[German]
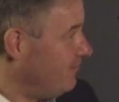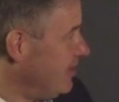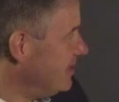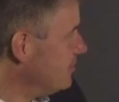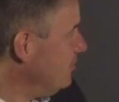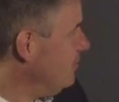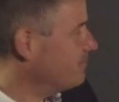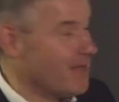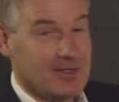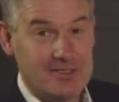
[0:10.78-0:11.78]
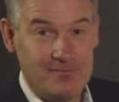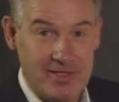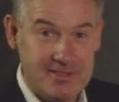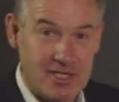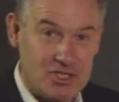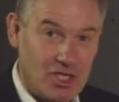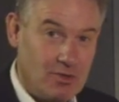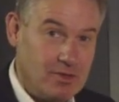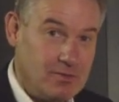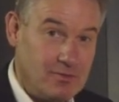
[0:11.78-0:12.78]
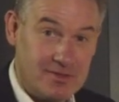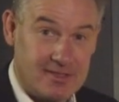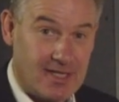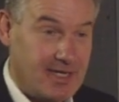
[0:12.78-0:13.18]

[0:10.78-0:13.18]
Wenn ich so aus dem Fenster schaue unseres